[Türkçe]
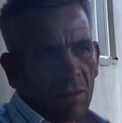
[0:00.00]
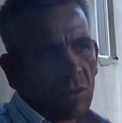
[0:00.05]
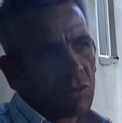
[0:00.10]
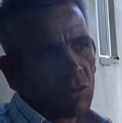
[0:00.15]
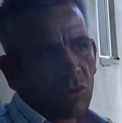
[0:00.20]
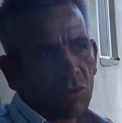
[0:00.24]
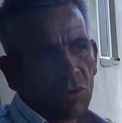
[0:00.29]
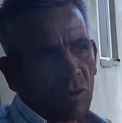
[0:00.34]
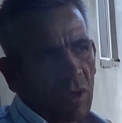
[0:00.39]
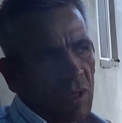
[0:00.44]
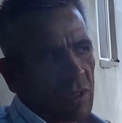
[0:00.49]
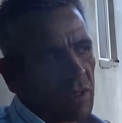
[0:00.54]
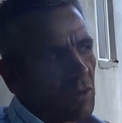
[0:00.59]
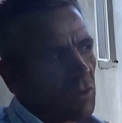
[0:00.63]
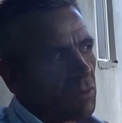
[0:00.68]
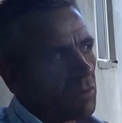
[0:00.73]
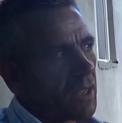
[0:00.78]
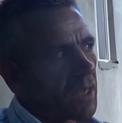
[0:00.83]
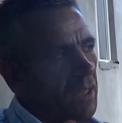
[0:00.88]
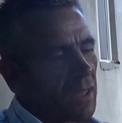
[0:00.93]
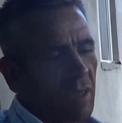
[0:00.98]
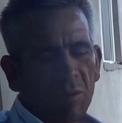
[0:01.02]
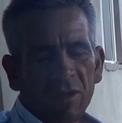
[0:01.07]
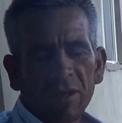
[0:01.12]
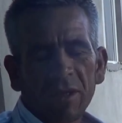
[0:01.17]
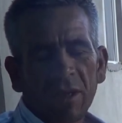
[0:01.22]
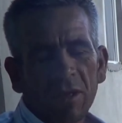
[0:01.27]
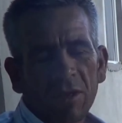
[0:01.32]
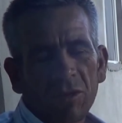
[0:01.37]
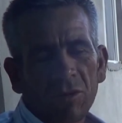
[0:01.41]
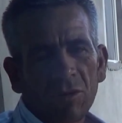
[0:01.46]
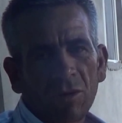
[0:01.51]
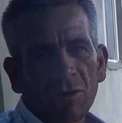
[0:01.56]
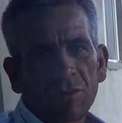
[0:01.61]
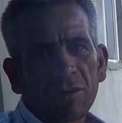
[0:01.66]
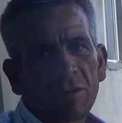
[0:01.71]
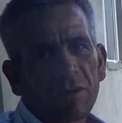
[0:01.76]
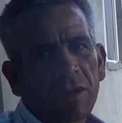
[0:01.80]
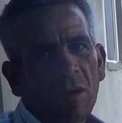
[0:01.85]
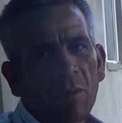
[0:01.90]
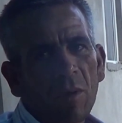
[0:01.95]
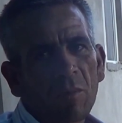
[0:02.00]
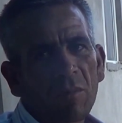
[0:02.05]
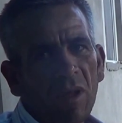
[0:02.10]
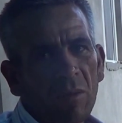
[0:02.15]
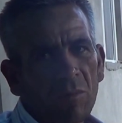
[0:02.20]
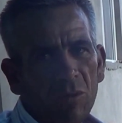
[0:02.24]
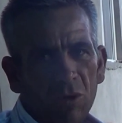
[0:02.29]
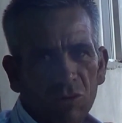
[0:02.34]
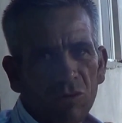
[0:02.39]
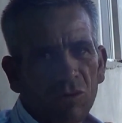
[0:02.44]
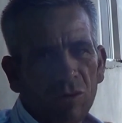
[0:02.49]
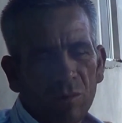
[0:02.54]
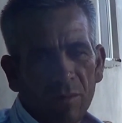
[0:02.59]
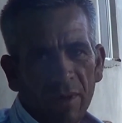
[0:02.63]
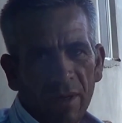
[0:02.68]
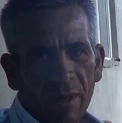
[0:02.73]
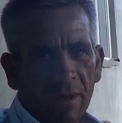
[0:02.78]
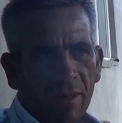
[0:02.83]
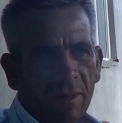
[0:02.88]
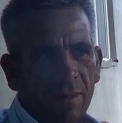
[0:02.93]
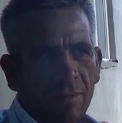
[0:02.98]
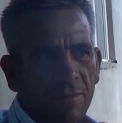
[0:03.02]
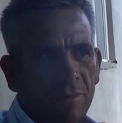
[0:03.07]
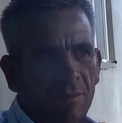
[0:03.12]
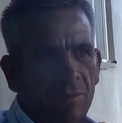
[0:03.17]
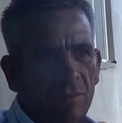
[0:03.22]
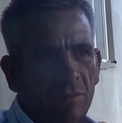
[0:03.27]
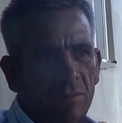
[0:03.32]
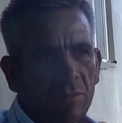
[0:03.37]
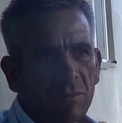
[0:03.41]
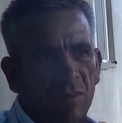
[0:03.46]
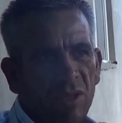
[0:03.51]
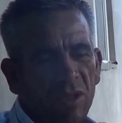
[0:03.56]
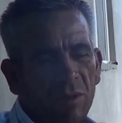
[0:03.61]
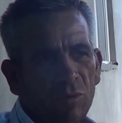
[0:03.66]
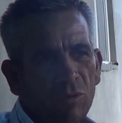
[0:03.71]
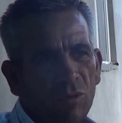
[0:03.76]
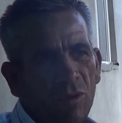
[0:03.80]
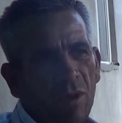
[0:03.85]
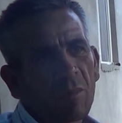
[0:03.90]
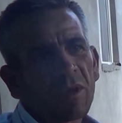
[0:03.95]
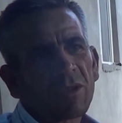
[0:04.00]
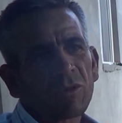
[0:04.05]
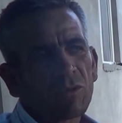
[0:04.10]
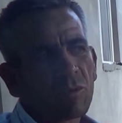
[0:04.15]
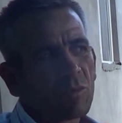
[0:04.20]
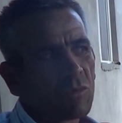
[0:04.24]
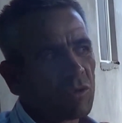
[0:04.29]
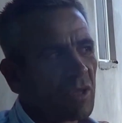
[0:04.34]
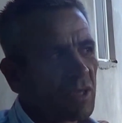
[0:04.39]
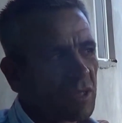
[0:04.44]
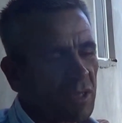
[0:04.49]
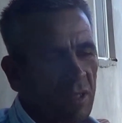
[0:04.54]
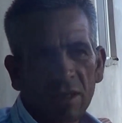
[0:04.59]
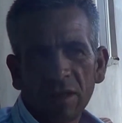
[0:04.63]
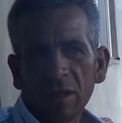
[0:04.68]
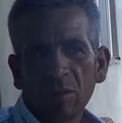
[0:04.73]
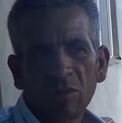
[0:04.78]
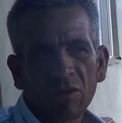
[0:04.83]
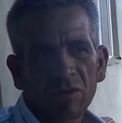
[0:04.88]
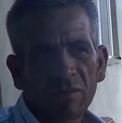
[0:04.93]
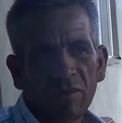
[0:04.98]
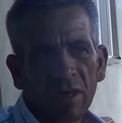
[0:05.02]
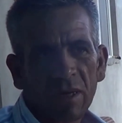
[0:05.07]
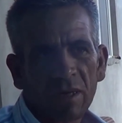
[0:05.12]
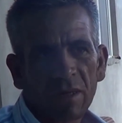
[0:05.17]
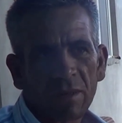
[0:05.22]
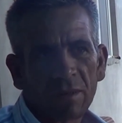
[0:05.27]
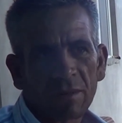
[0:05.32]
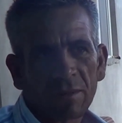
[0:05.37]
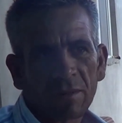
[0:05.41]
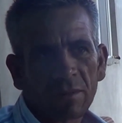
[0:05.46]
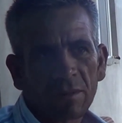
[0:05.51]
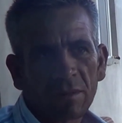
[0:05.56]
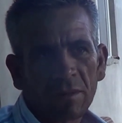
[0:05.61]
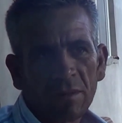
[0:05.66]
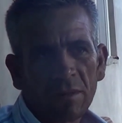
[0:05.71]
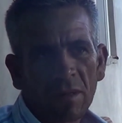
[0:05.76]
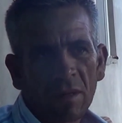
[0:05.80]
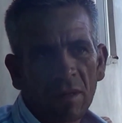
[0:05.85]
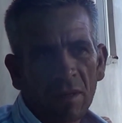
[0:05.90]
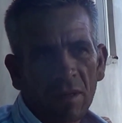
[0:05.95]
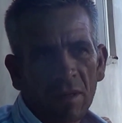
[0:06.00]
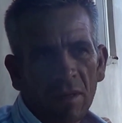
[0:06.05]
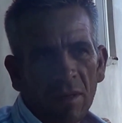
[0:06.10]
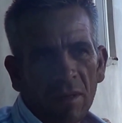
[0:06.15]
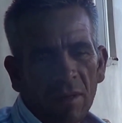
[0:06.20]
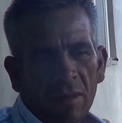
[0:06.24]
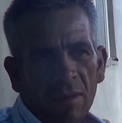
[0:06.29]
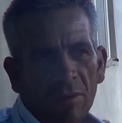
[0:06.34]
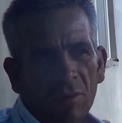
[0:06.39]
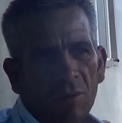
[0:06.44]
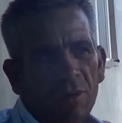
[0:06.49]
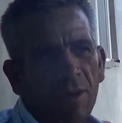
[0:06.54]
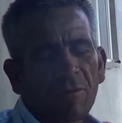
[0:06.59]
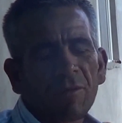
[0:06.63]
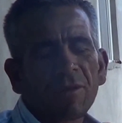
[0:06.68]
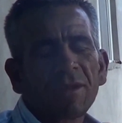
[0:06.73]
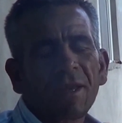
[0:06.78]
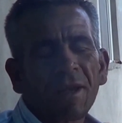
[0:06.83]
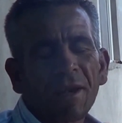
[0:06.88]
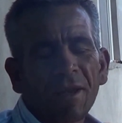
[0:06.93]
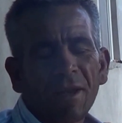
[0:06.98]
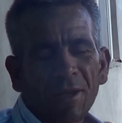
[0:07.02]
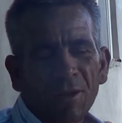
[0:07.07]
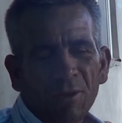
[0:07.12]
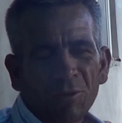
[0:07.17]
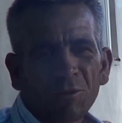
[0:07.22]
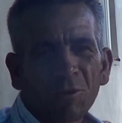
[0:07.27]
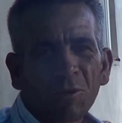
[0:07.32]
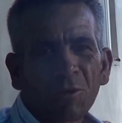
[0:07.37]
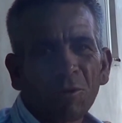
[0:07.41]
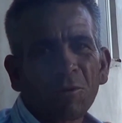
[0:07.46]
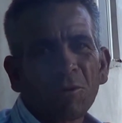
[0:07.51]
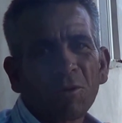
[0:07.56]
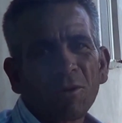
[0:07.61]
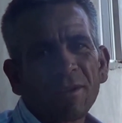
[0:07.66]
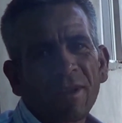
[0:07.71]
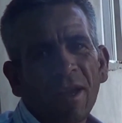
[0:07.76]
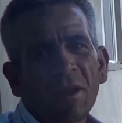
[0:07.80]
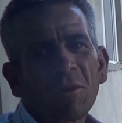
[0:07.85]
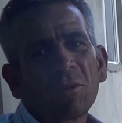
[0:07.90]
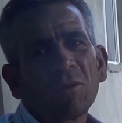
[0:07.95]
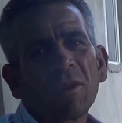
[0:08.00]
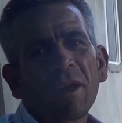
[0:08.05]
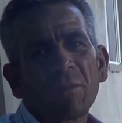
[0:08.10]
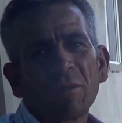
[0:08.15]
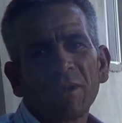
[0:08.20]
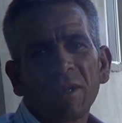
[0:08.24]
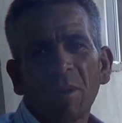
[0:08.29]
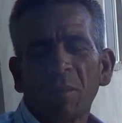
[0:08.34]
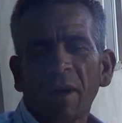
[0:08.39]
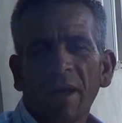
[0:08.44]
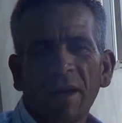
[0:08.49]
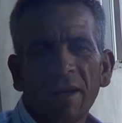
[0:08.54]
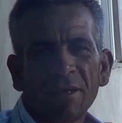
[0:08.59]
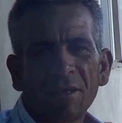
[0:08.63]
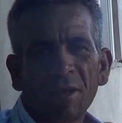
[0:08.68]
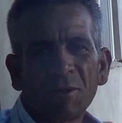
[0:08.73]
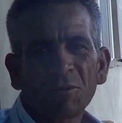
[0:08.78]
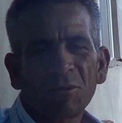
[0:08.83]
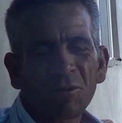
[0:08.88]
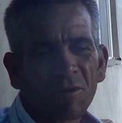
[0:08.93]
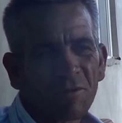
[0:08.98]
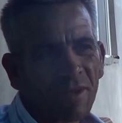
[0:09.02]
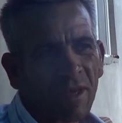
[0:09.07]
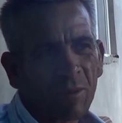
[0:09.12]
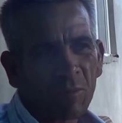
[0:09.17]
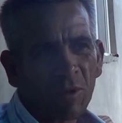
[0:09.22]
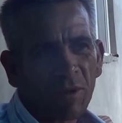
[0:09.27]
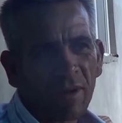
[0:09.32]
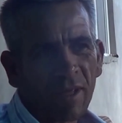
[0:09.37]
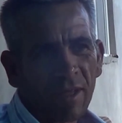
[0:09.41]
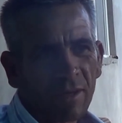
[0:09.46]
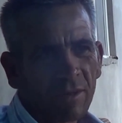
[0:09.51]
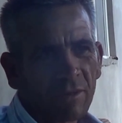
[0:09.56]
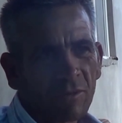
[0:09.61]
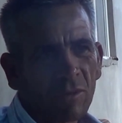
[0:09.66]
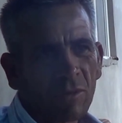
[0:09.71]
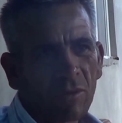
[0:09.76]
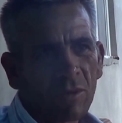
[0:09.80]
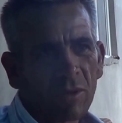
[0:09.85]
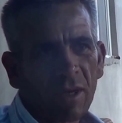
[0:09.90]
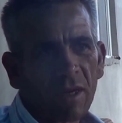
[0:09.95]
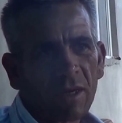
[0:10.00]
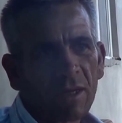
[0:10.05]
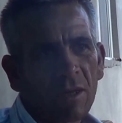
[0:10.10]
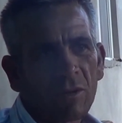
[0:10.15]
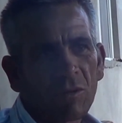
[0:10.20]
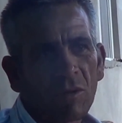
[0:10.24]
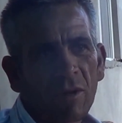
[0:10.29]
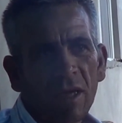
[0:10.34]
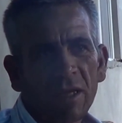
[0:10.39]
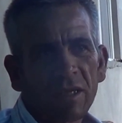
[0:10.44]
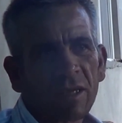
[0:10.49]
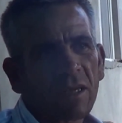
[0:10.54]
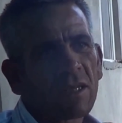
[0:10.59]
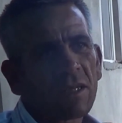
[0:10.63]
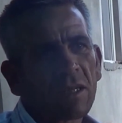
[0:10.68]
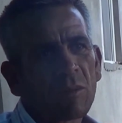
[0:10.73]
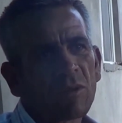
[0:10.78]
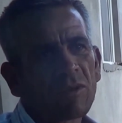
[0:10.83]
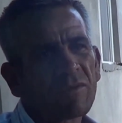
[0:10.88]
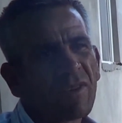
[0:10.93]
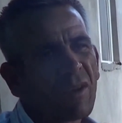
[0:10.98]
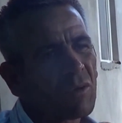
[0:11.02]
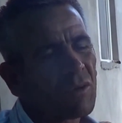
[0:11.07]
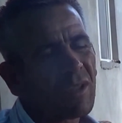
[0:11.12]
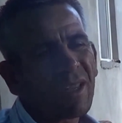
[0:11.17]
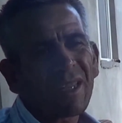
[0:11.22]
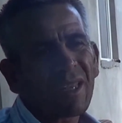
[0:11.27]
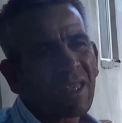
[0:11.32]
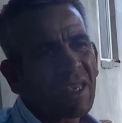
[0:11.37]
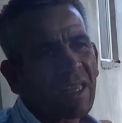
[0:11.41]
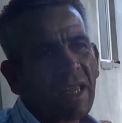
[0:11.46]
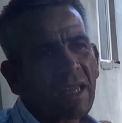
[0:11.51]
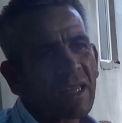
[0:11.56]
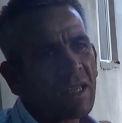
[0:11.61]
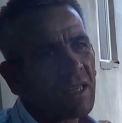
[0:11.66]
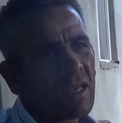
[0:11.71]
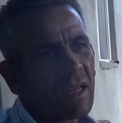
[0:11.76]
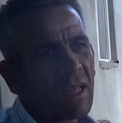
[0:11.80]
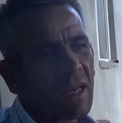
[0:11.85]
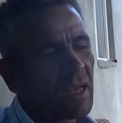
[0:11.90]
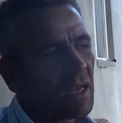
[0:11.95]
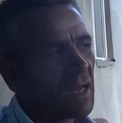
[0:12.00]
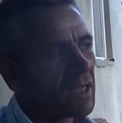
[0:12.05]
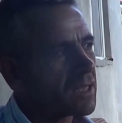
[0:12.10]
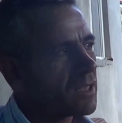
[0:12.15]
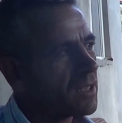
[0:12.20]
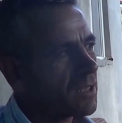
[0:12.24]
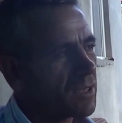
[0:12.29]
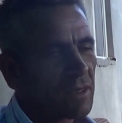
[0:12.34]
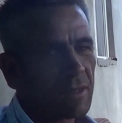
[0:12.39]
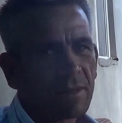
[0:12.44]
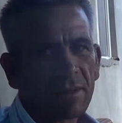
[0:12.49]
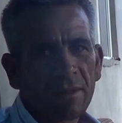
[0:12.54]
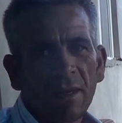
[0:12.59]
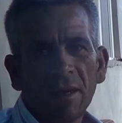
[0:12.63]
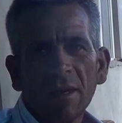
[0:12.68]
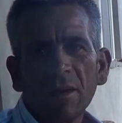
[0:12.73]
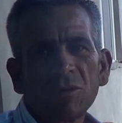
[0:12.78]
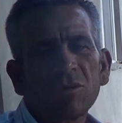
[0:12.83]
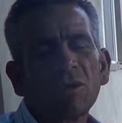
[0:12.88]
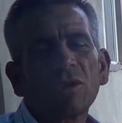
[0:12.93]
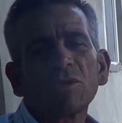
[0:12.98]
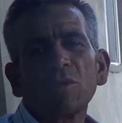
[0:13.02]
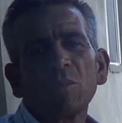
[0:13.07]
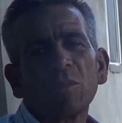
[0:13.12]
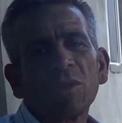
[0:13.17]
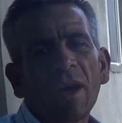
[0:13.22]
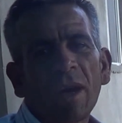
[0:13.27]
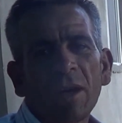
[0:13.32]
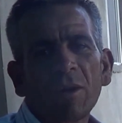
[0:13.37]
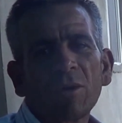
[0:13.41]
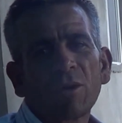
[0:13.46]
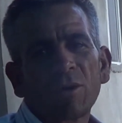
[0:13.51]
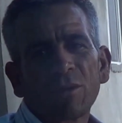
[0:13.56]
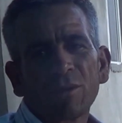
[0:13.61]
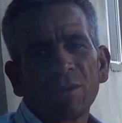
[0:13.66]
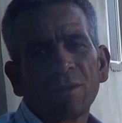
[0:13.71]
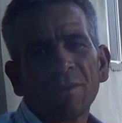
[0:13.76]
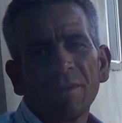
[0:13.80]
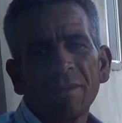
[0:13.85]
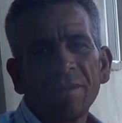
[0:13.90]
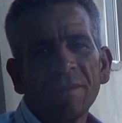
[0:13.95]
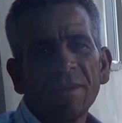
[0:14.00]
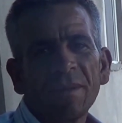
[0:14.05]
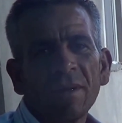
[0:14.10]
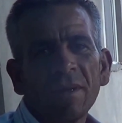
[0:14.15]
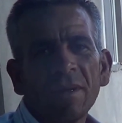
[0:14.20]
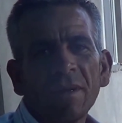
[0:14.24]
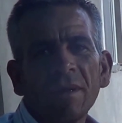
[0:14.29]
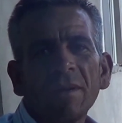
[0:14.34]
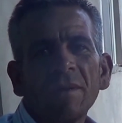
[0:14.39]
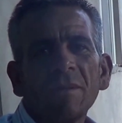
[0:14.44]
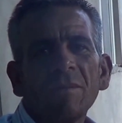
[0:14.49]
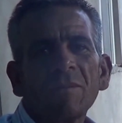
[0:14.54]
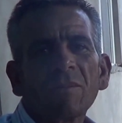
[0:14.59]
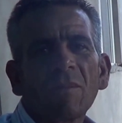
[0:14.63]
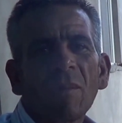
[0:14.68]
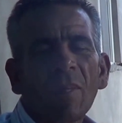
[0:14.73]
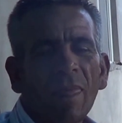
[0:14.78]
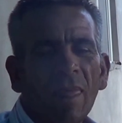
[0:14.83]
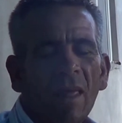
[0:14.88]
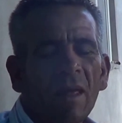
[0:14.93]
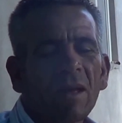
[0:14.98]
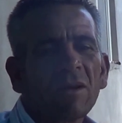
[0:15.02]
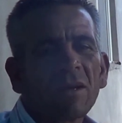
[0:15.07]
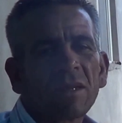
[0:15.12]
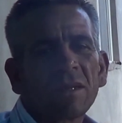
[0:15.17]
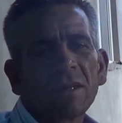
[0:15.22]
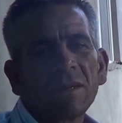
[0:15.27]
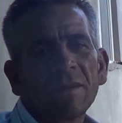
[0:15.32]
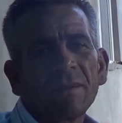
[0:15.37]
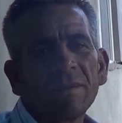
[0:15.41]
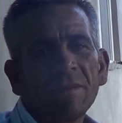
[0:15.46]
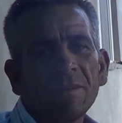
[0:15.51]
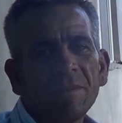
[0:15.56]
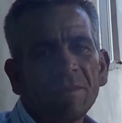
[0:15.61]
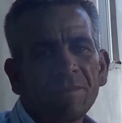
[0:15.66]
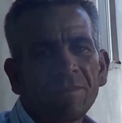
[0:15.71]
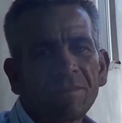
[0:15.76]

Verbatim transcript: Şu anda onlarda bir sıkıntı yoktur. Tamamlanmış durumda. Bizim sulama suyumuzda sıkıntımız var. Evet. Yok ayran. O da fındıkla sorunluyuz yani. Onlar bize barajdan suyu vermiyorlar. Bunlardan dolayı sıkıntımız var. Onlar da gerekli yerlere iletmiş. Çözümünü arıyoruz. Çözümünü arıyoruz. Evet. Şey evet.